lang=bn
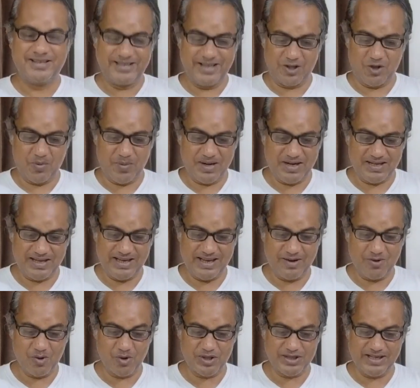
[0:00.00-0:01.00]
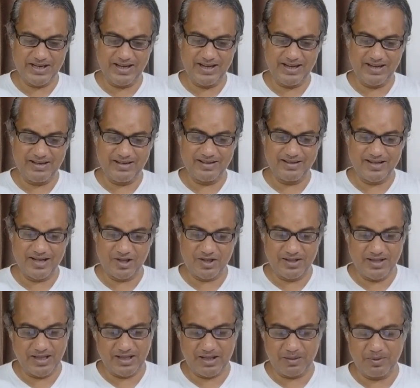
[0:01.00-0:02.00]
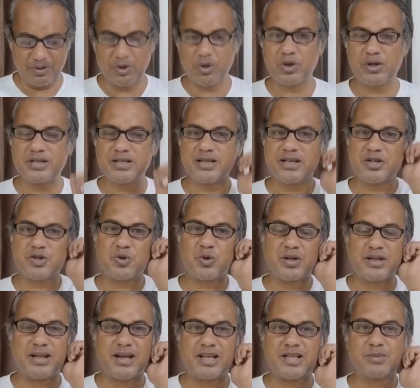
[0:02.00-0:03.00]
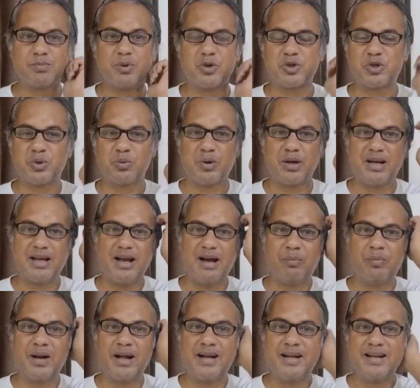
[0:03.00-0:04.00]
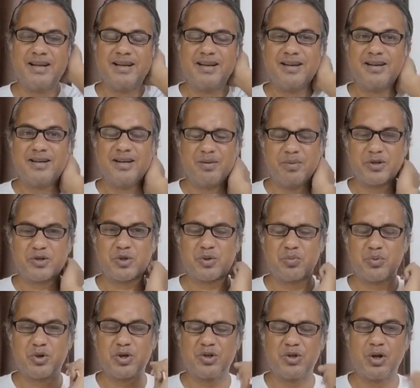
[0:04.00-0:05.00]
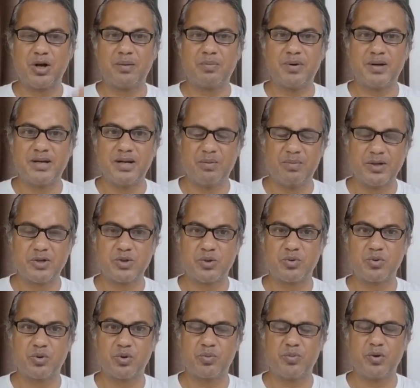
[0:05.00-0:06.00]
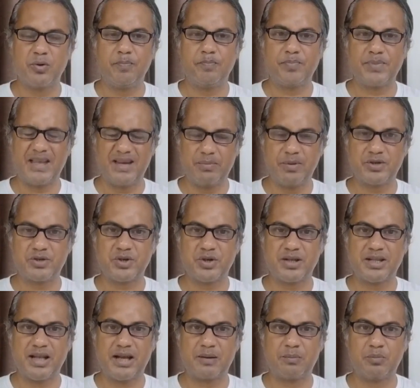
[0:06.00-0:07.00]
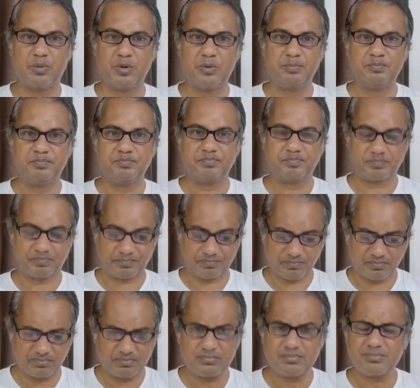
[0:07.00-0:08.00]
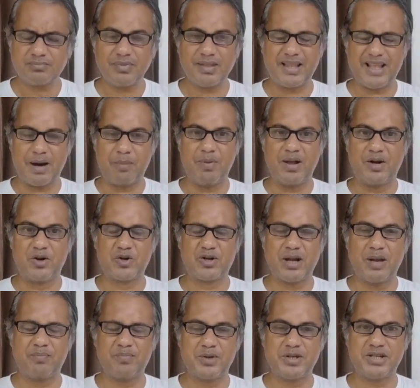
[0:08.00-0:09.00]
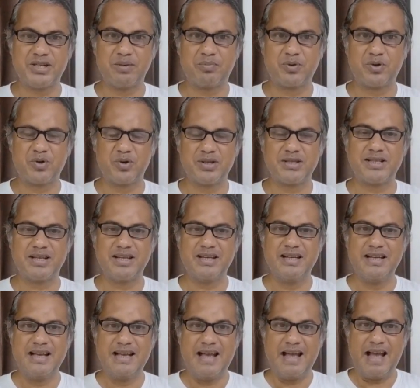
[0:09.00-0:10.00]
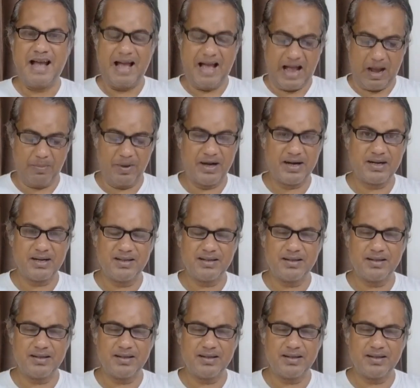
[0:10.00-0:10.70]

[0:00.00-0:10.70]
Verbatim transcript: জাতীয় পার্টি কী করছে না নেতৃবৃন্দকে জিজ্ঞেস করলে তারা স্পষ্ট বলে আমরা নির্বাচনমুখী দল আমরা নির্বাচন করব নির্বাচনে থাকব তারা ব্যালটকে অ্যাপ্রিসিয়েট করেছে আবার